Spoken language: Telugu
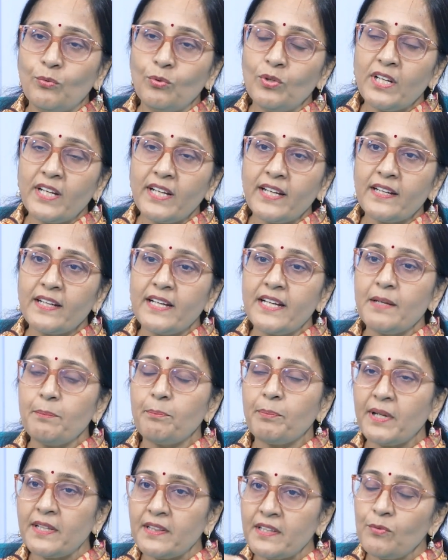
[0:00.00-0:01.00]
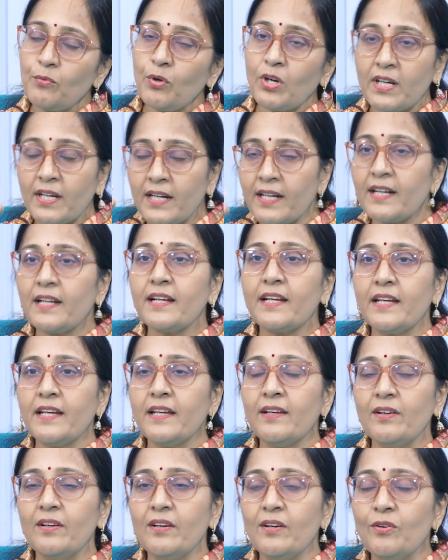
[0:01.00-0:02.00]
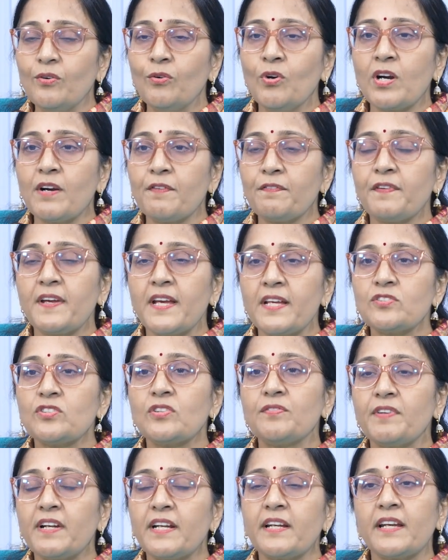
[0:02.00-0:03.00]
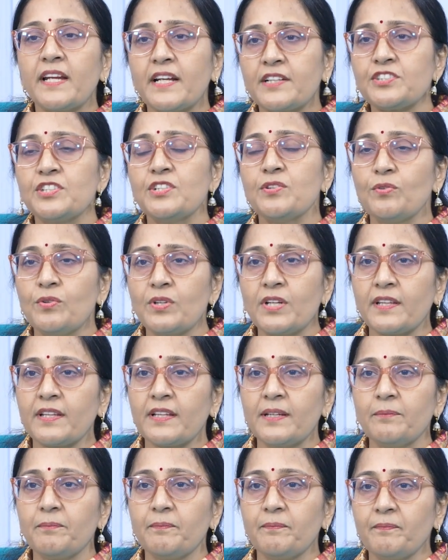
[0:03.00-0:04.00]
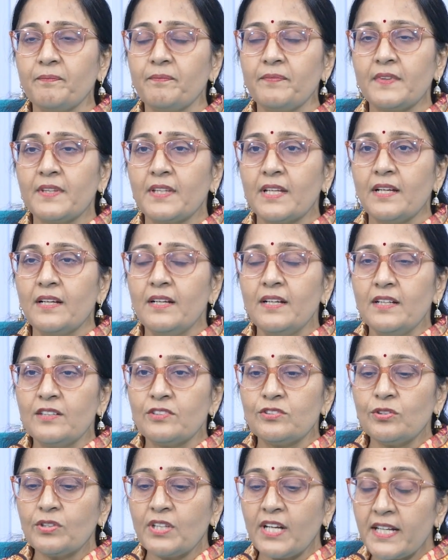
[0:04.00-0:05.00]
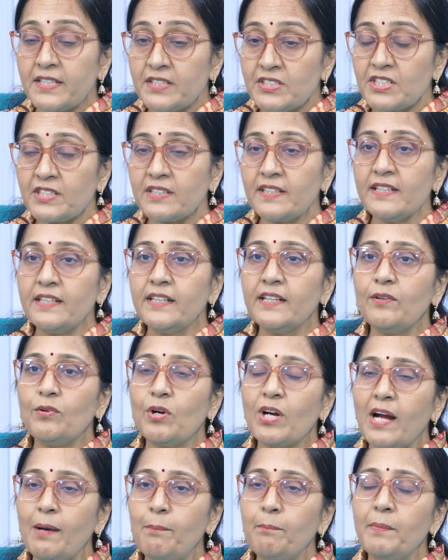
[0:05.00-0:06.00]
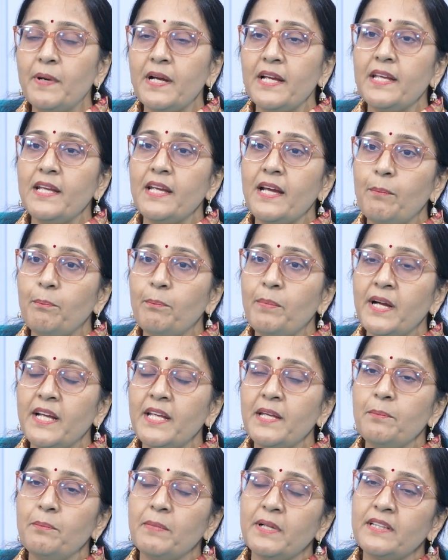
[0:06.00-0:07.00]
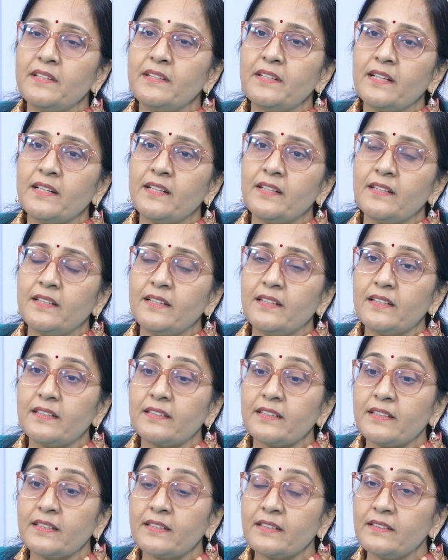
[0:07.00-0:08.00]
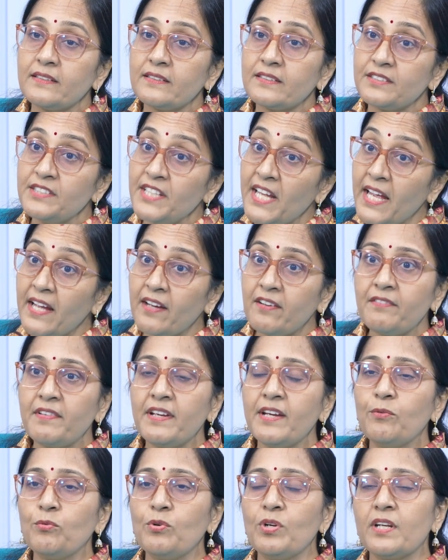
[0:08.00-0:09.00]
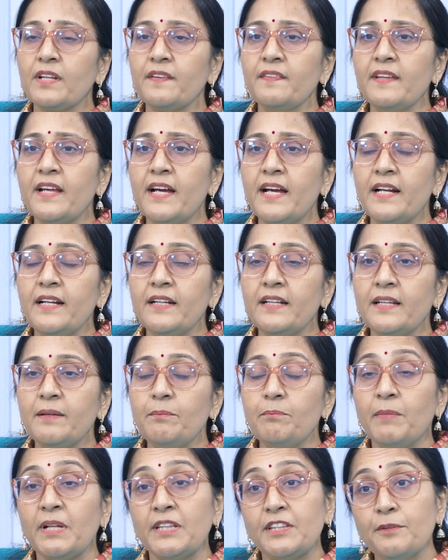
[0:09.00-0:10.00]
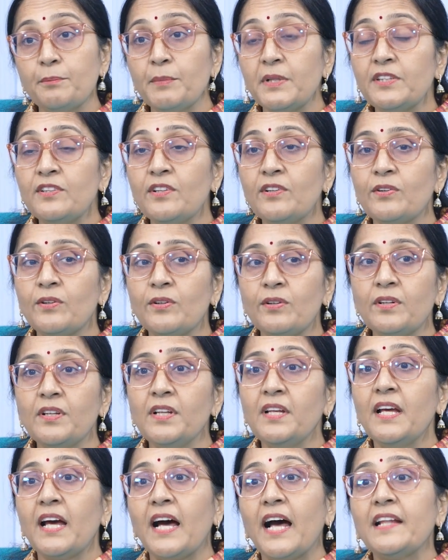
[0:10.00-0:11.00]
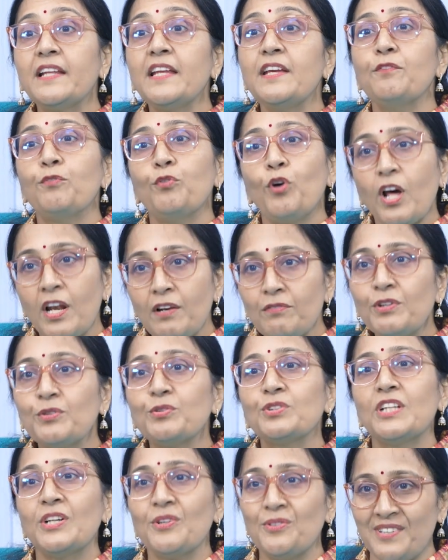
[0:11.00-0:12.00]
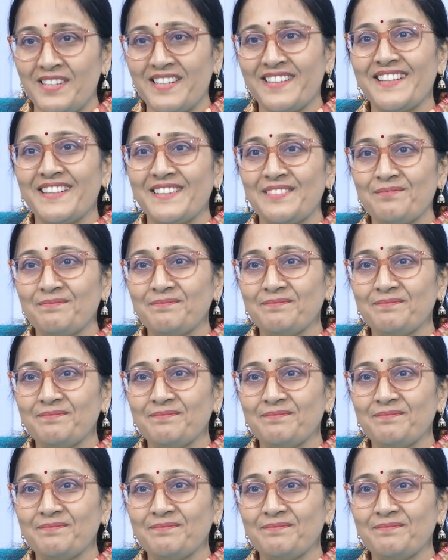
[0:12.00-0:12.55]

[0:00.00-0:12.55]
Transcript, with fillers: ఉంటారు కానీ ప్రతి ఒక్కళ్ళకి ఒక ఫేజ్ ఆఫ్ అట్రాక్షన్ ఉంటుంది సో ఖచ్చితంగా ఒక అమ్మాయి అబ్బాయి మధ్య స్నేహమే ఉంటుందా అంటే మధ్య మధ్యలో అది ఇవాల్వ్ అవుతూ ఉంటుంది